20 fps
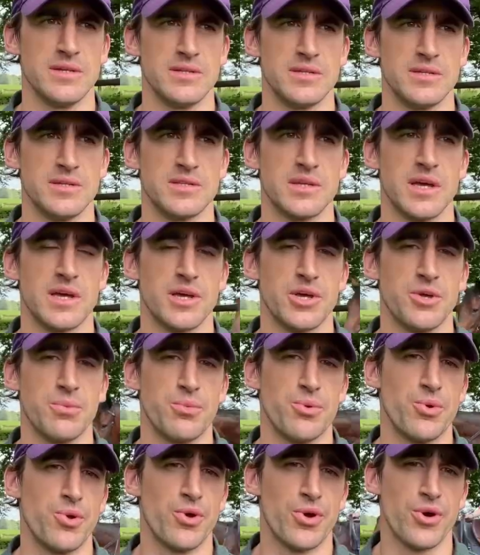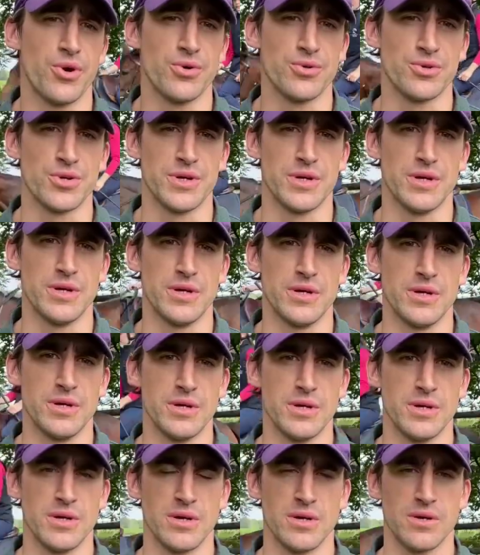c'est ça qui peut le rendre
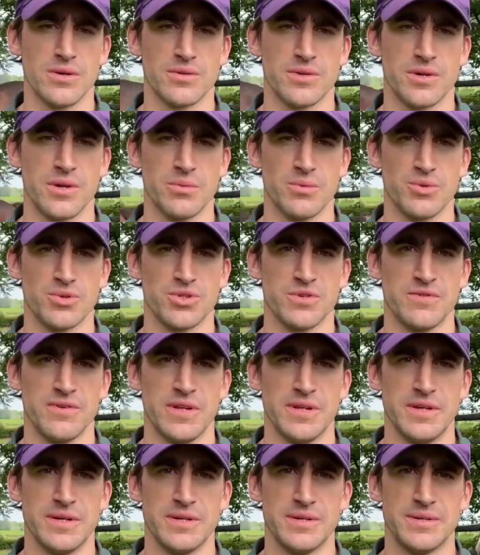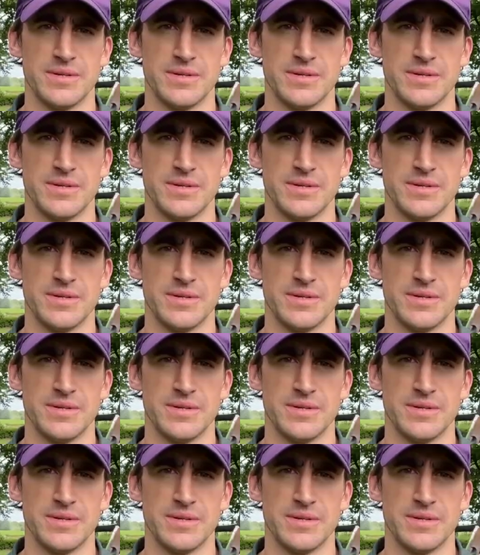un très bon cheval.